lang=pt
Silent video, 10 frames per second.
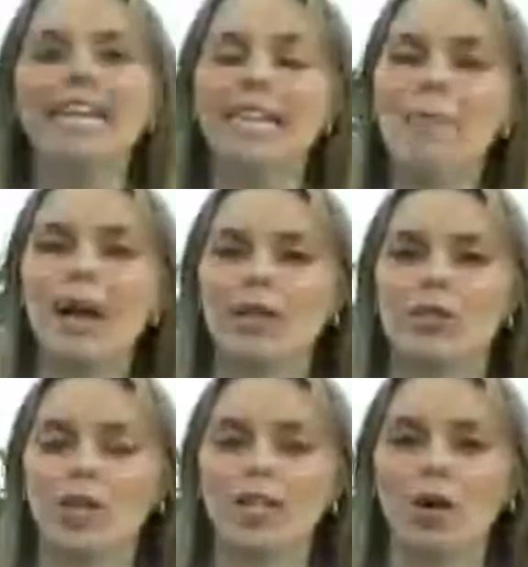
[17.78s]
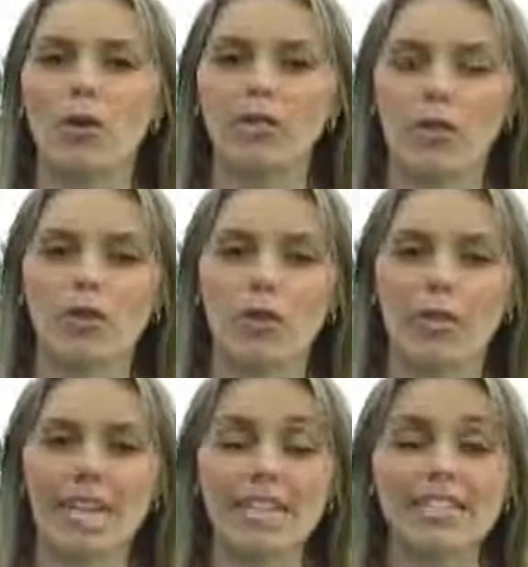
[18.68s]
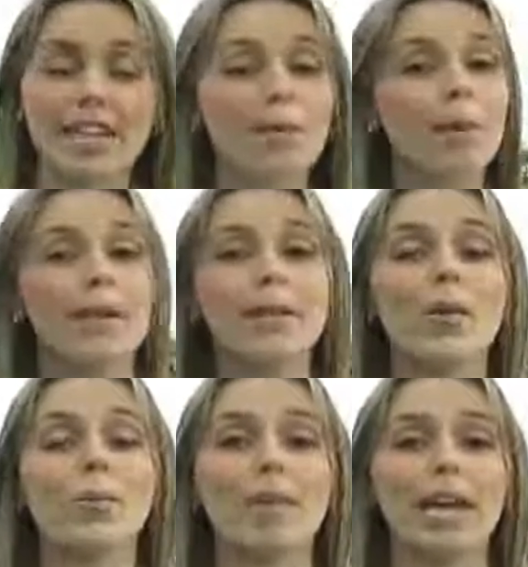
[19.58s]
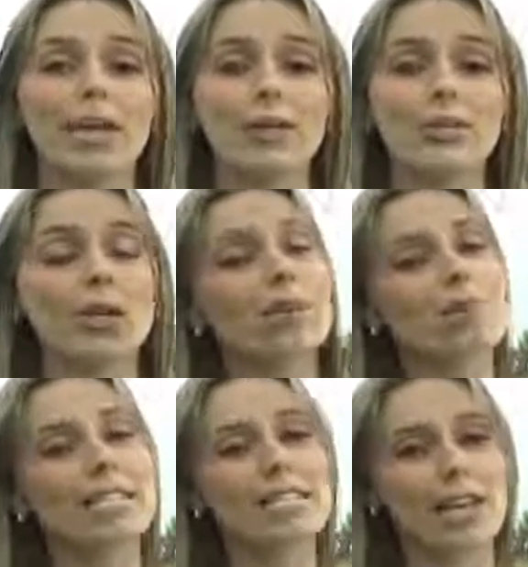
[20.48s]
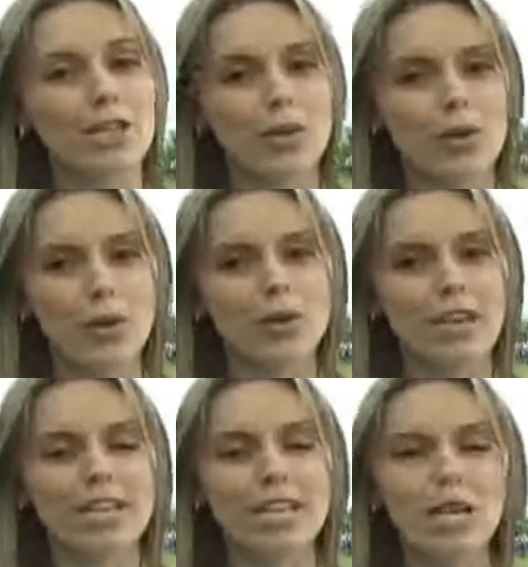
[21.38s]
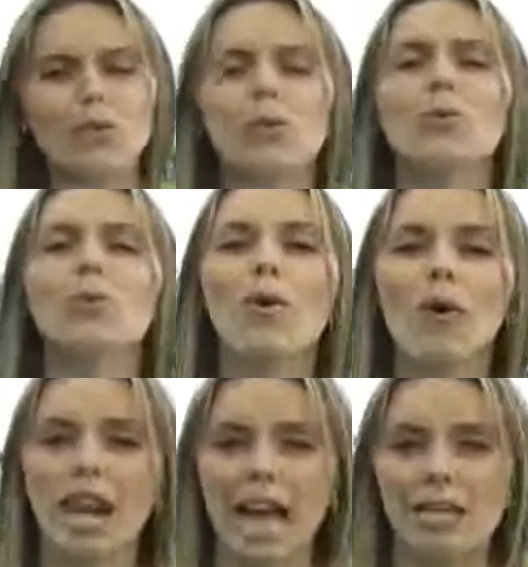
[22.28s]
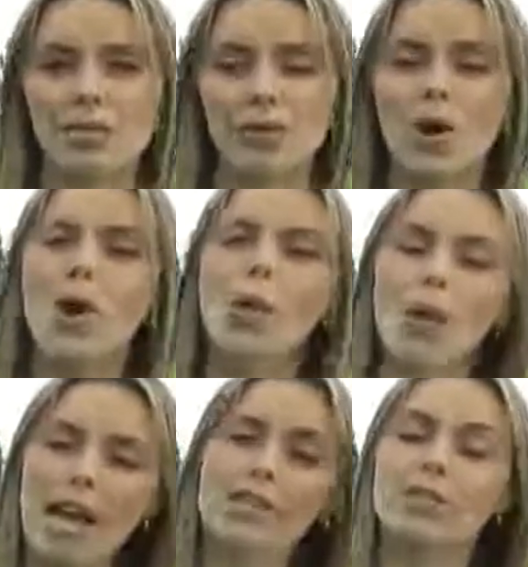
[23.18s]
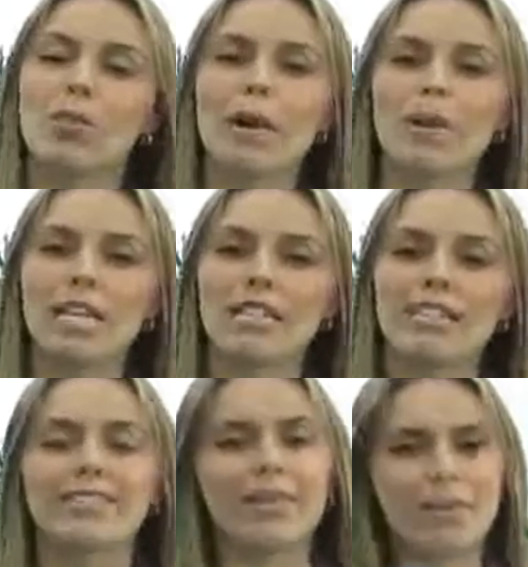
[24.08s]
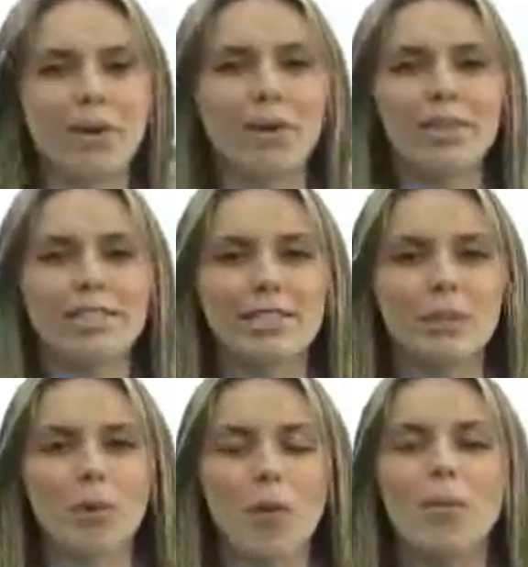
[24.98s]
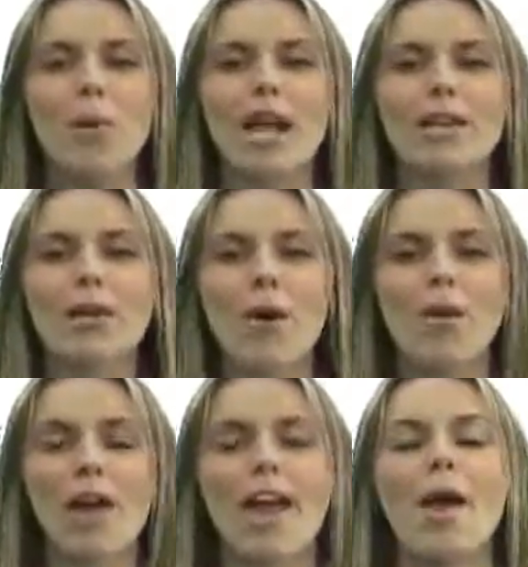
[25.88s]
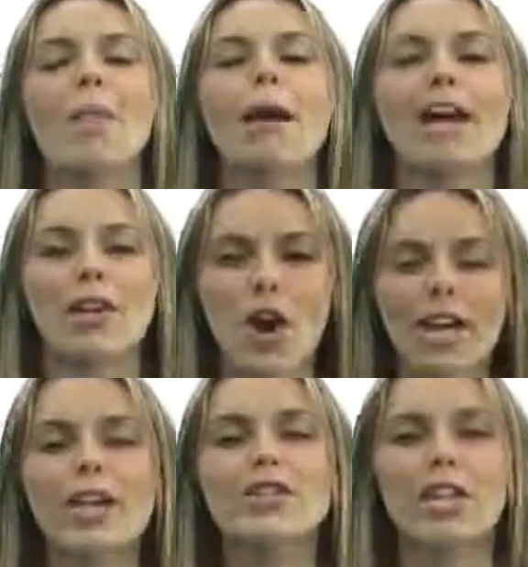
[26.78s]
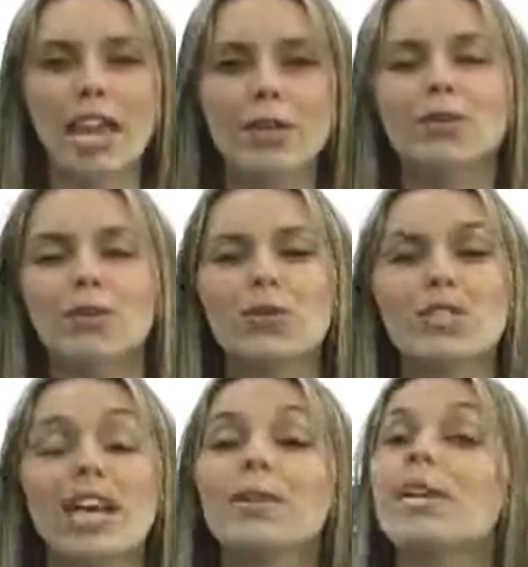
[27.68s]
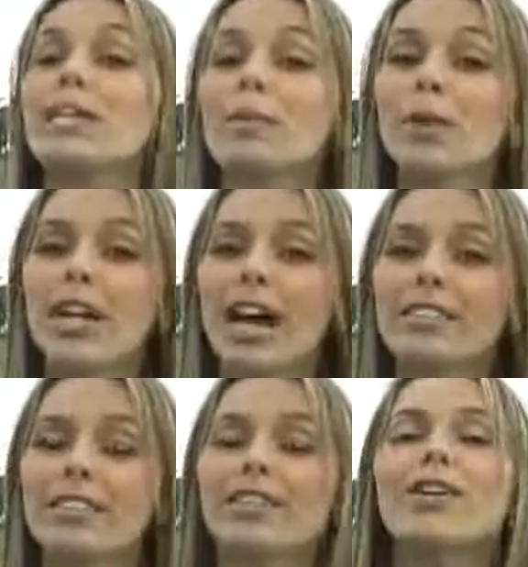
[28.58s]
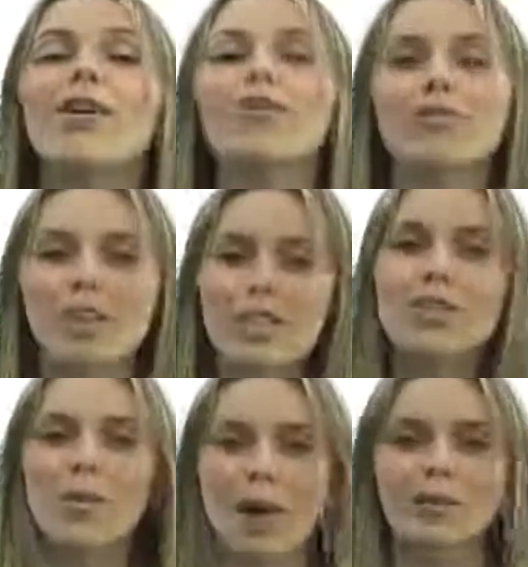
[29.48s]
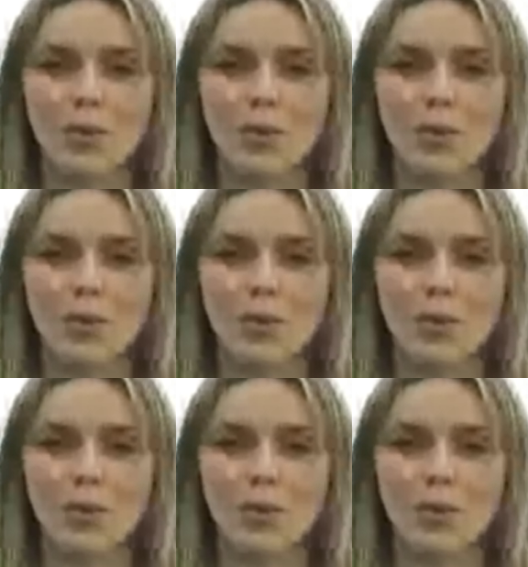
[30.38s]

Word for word: Na partida contra o Fluminense, ele perdeu um pênalti, mas se redimiu fazendo um golaço. O Wellington Paulista, também conhecido como L Gol, é o maior artilheiro do Cruzeiro na temporada, com 24